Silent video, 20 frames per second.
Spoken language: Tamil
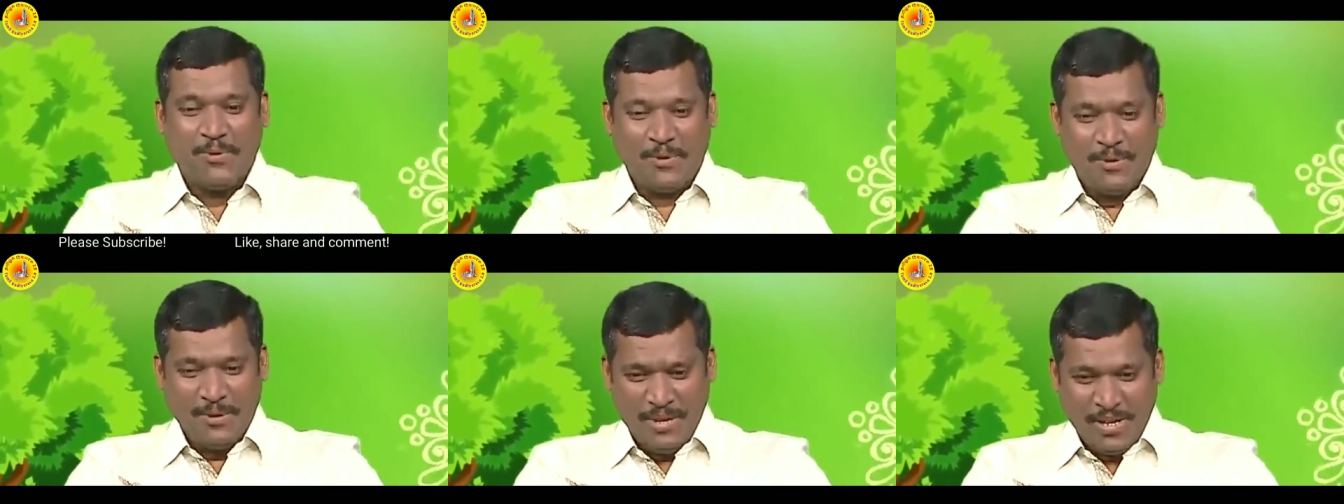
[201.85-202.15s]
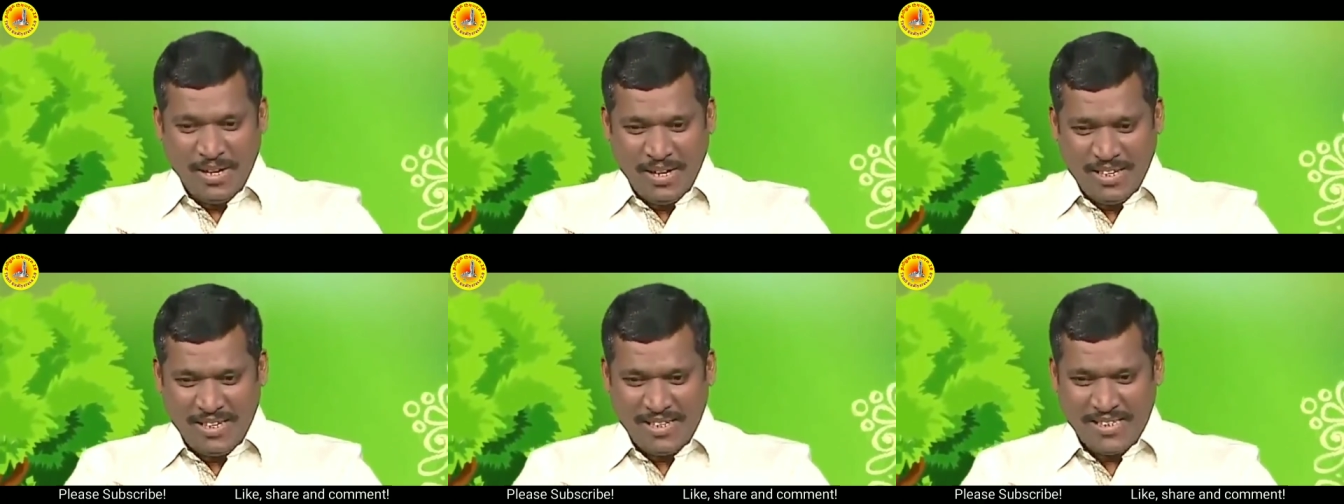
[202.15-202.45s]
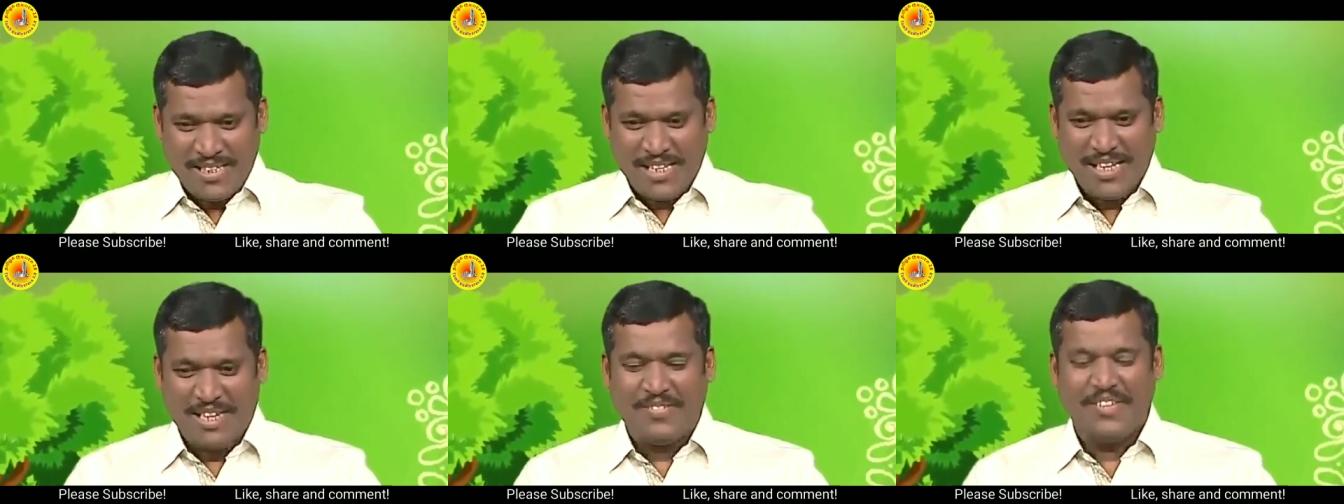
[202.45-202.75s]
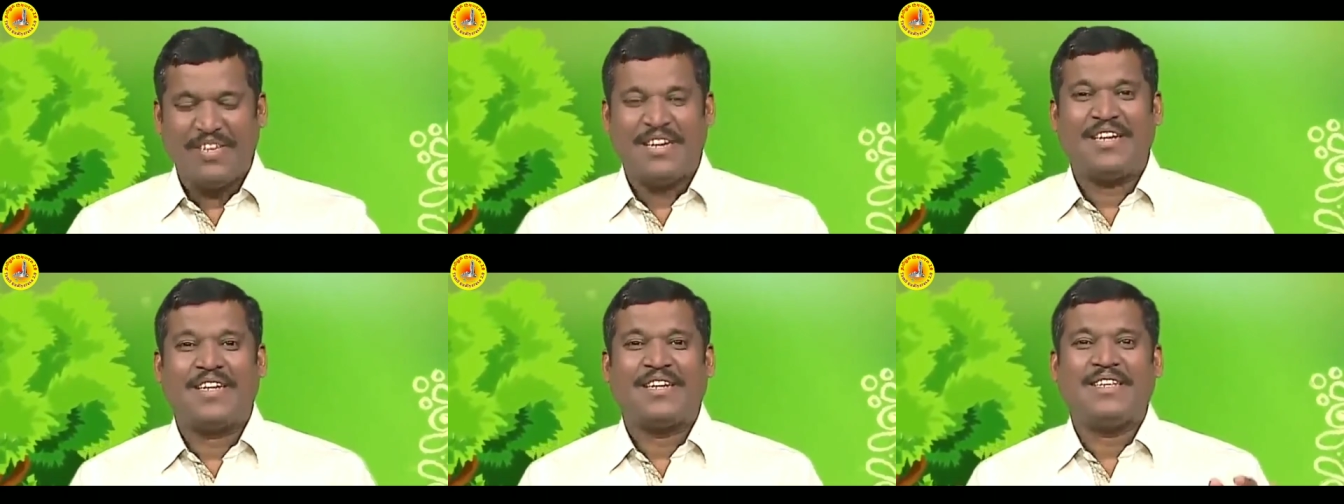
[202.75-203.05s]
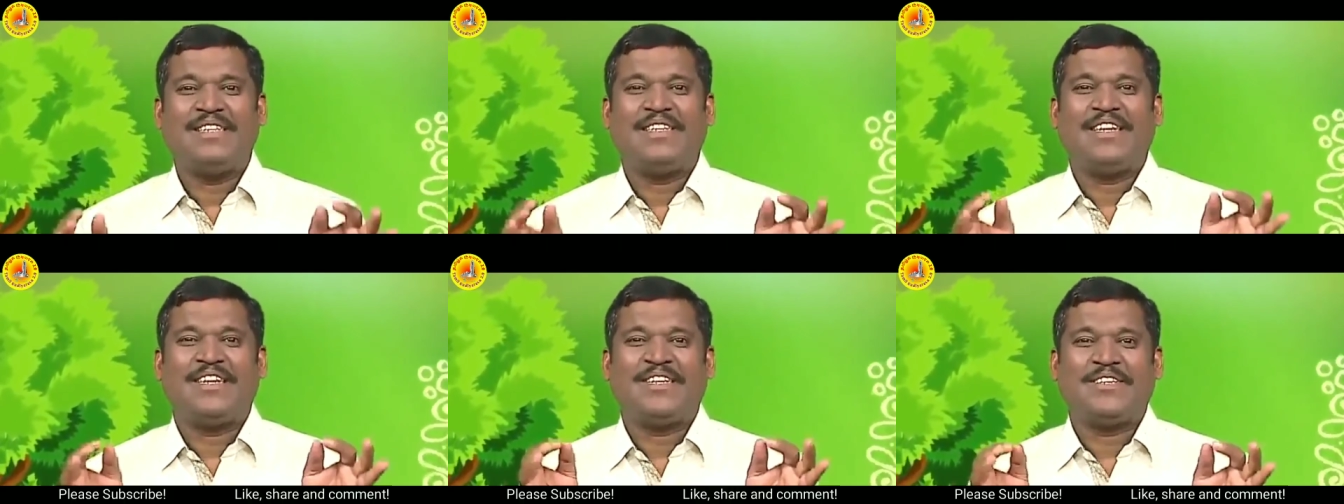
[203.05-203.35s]
உங்களுக்கு
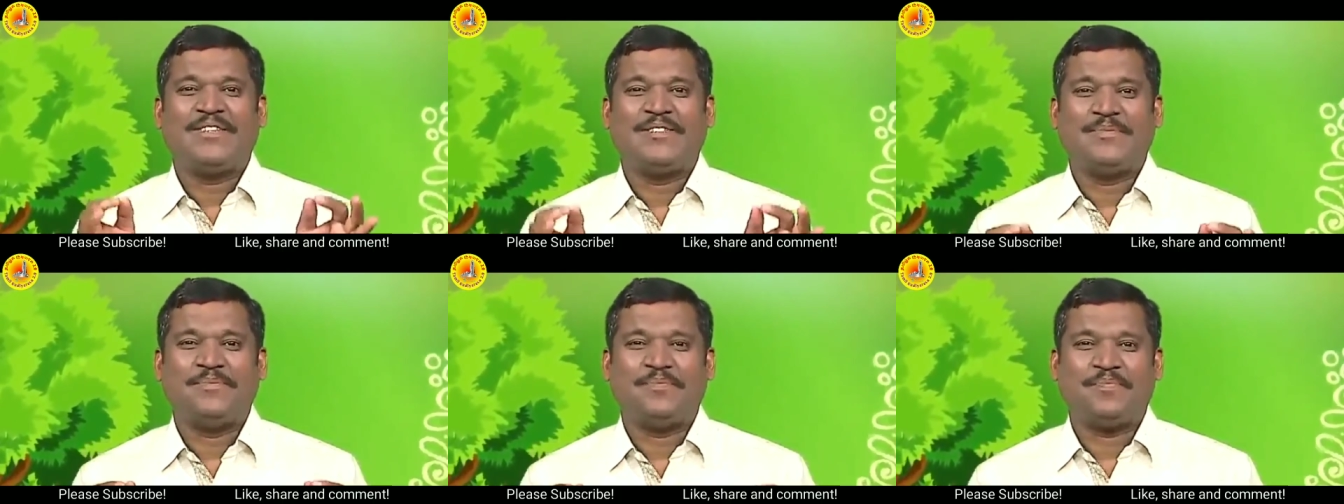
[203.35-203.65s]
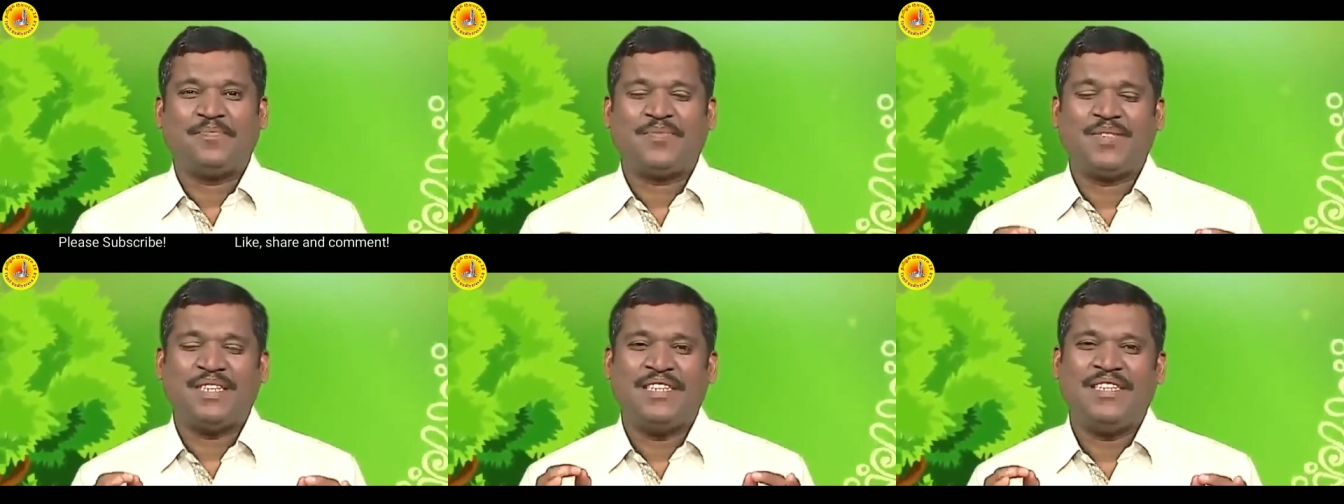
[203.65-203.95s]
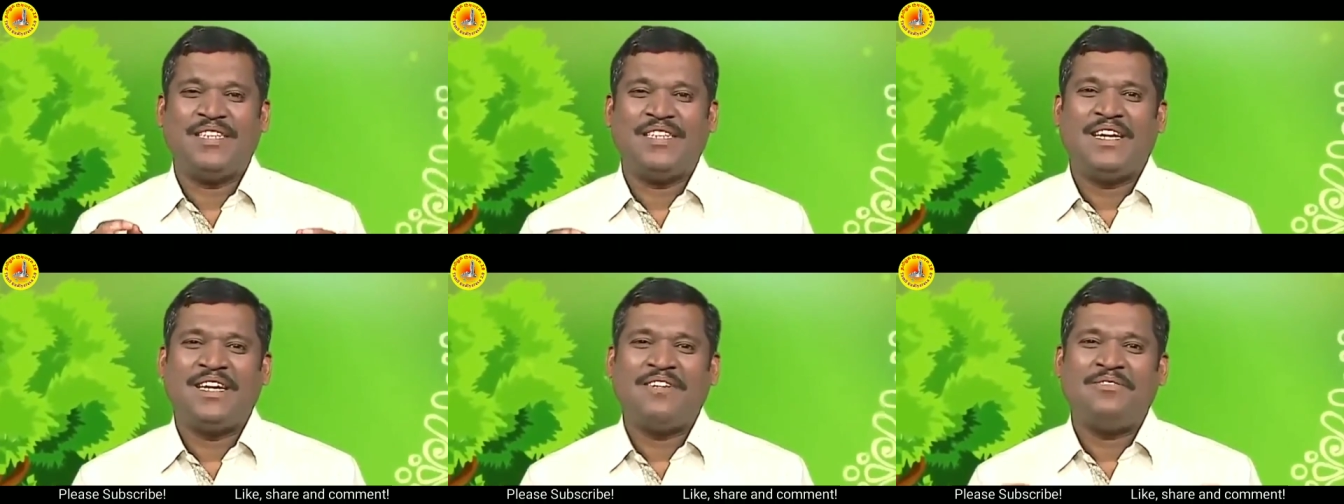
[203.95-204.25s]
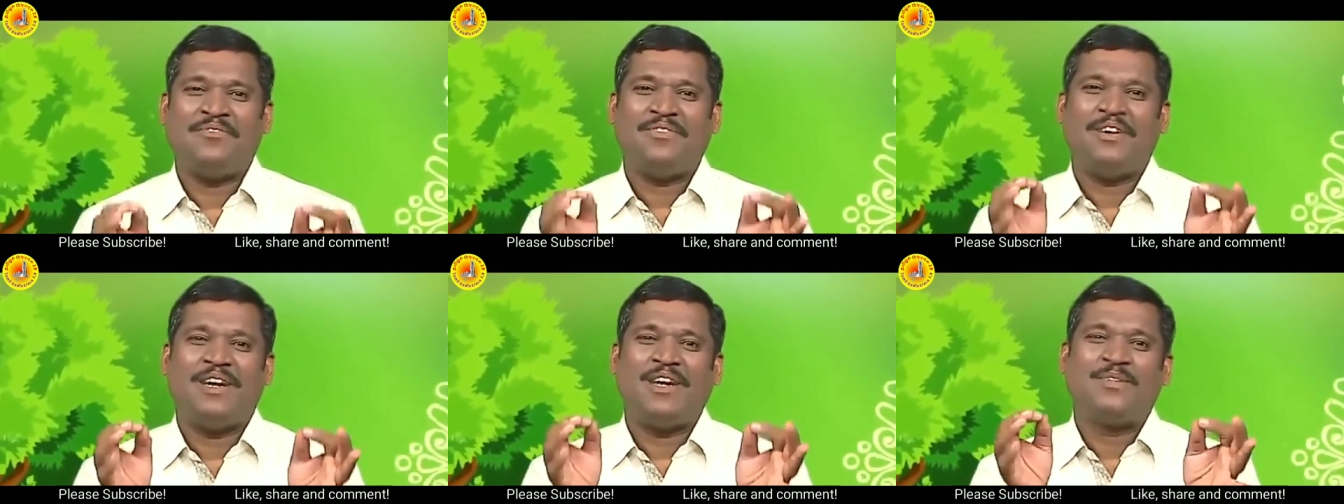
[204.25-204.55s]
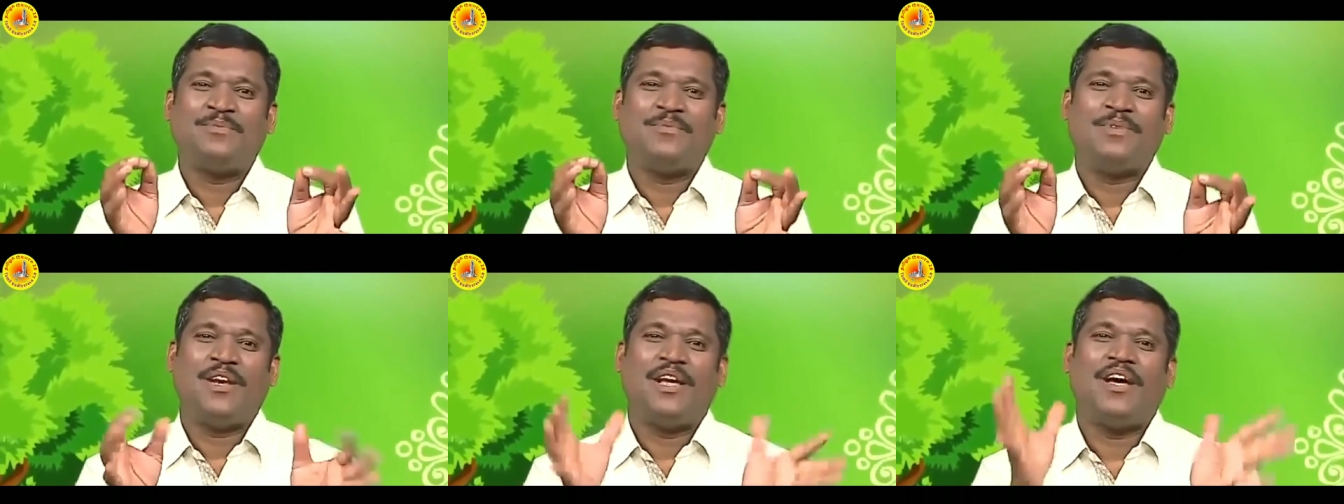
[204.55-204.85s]
தேவையானது நடக்கும் இதுதான்
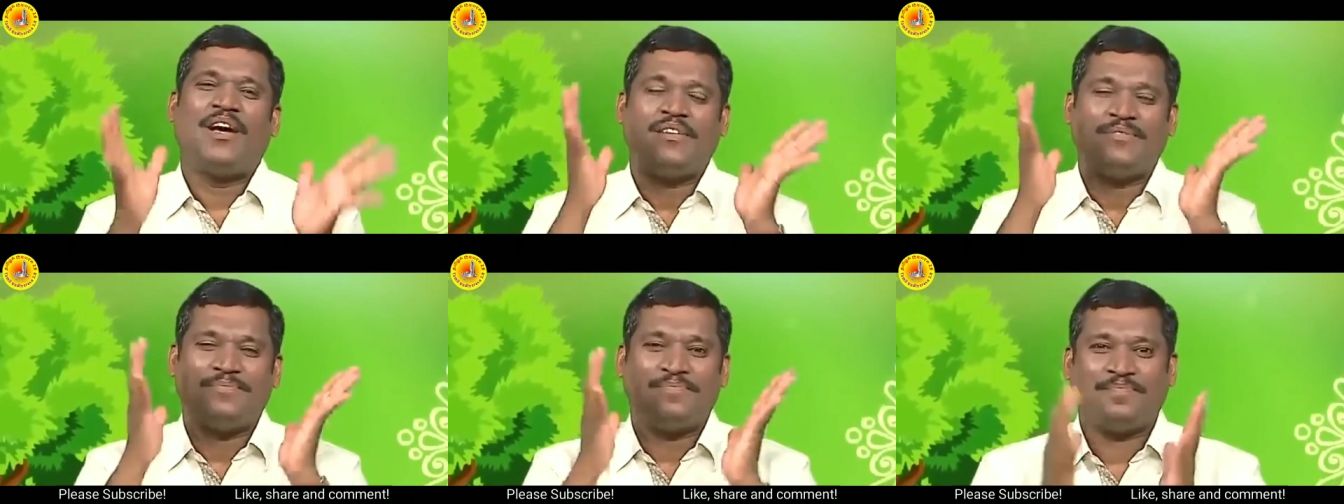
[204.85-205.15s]
ஃபார்முலா